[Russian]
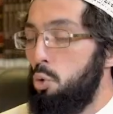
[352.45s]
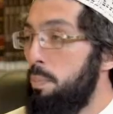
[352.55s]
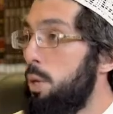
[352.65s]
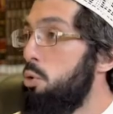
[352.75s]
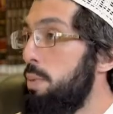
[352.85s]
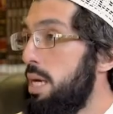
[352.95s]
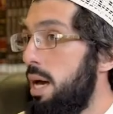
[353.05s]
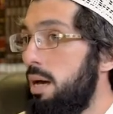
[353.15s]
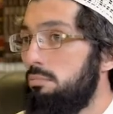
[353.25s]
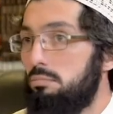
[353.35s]
купи у
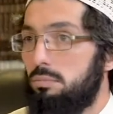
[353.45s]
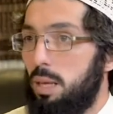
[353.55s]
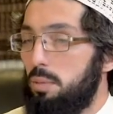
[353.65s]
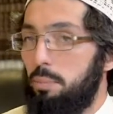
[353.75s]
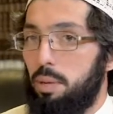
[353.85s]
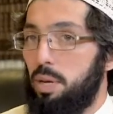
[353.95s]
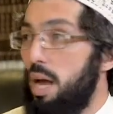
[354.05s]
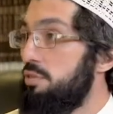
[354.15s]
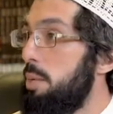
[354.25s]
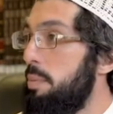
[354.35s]
меня, там, например,
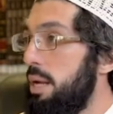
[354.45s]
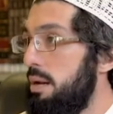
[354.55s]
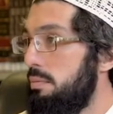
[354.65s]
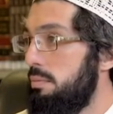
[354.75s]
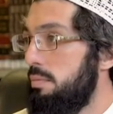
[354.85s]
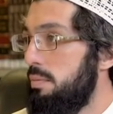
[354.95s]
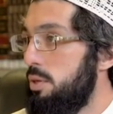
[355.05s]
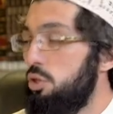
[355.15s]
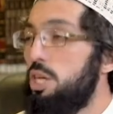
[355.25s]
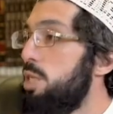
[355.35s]
автомобиль.
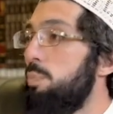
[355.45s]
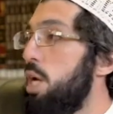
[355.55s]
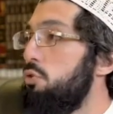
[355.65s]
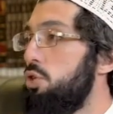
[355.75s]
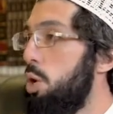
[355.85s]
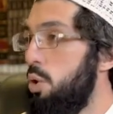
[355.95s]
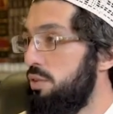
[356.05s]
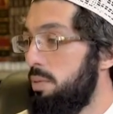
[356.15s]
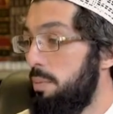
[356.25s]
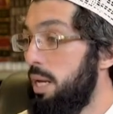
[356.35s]
Ты не спрашиваешь, какой
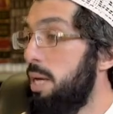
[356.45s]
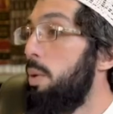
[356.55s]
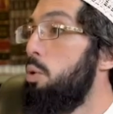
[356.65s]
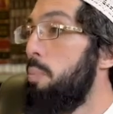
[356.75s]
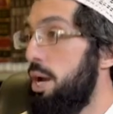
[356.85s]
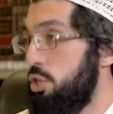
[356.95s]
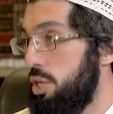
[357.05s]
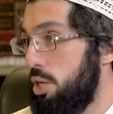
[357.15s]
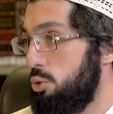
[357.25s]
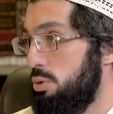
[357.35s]
автомобиль, и покупаешь
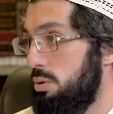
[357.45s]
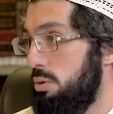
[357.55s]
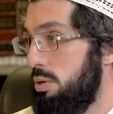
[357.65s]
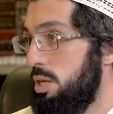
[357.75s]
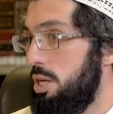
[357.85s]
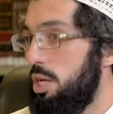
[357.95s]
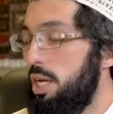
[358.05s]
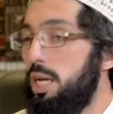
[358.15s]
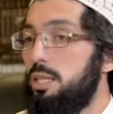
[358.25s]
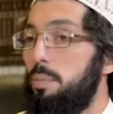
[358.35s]
сразу.
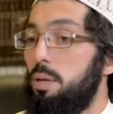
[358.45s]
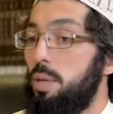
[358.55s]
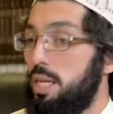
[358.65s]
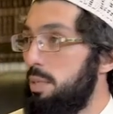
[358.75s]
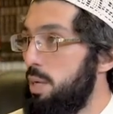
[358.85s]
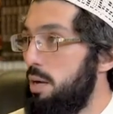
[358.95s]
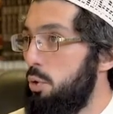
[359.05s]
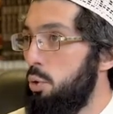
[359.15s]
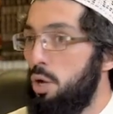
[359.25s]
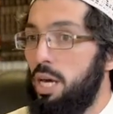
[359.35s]
Или, например, я тебе
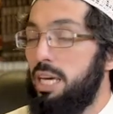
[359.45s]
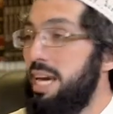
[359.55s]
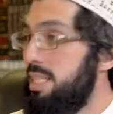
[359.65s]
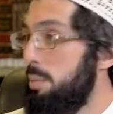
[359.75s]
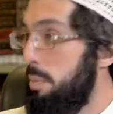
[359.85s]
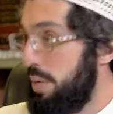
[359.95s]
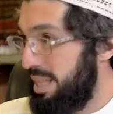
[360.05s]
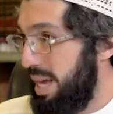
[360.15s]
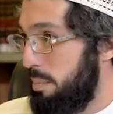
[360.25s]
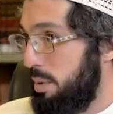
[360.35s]
говорю, я тебе
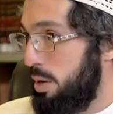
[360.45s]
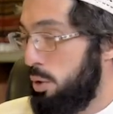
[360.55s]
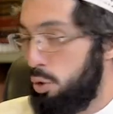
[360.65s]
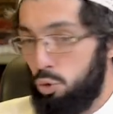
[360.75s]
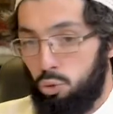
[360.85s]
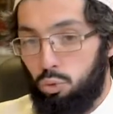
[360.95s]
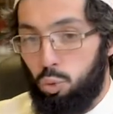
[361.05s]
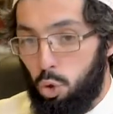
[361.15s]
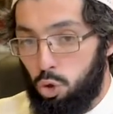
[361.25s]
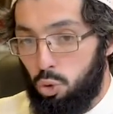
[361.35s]
продам
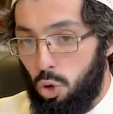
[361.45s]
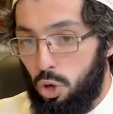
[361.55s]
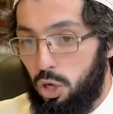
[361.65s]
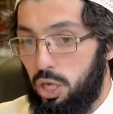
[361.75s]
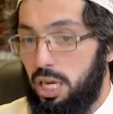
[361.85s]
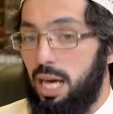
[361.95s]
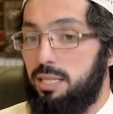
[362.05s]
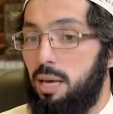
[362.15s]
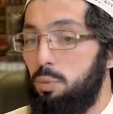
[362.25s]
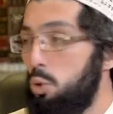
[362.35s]
то, что я
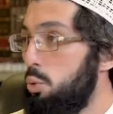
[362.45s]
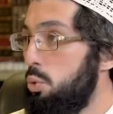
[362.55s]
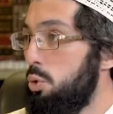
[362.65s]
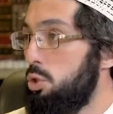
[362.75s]
заберу